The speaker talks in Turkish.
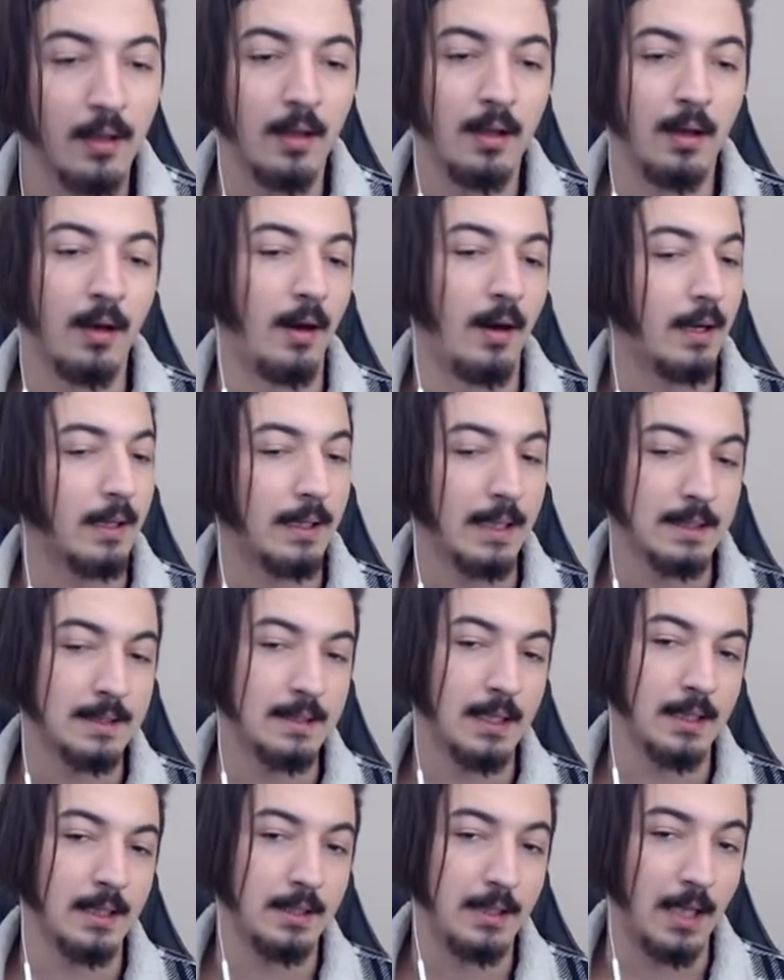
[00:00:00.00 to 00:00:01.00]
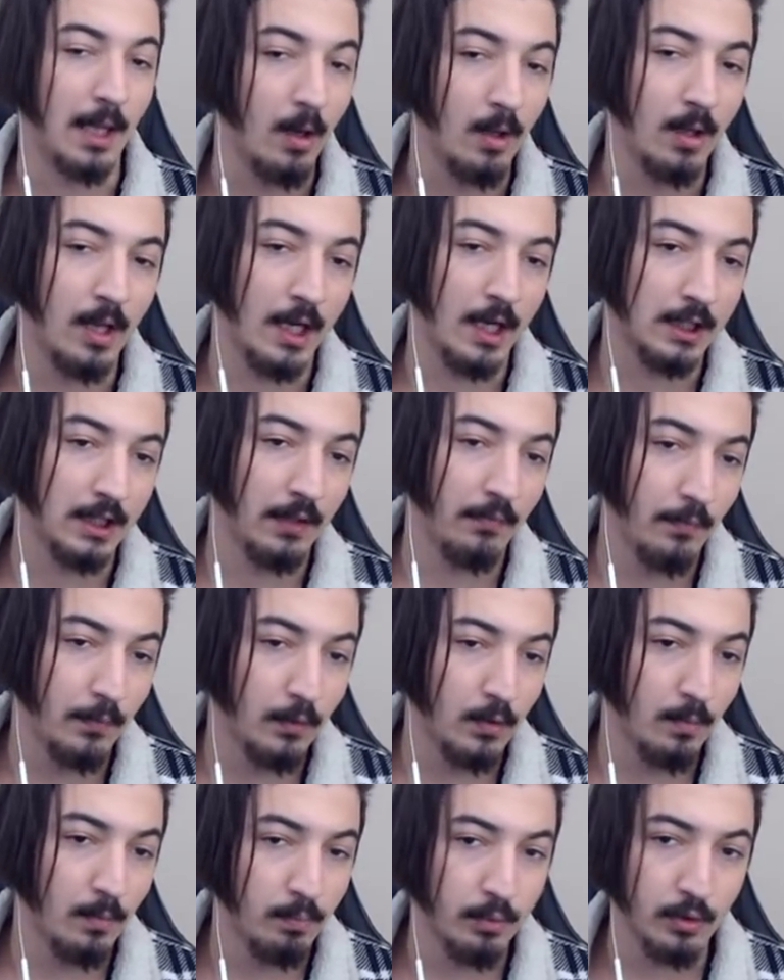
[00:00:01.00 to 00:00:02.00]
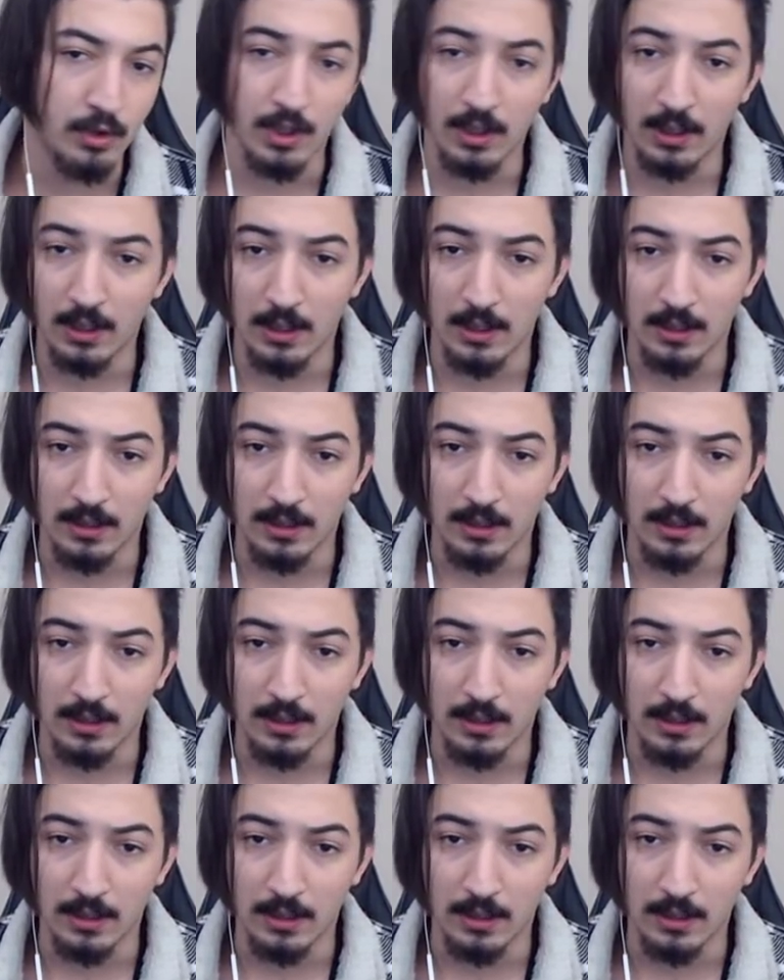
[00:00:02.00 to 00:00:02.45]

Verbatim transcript: Arkadaşlar genel olarak da video bu şekildeydi.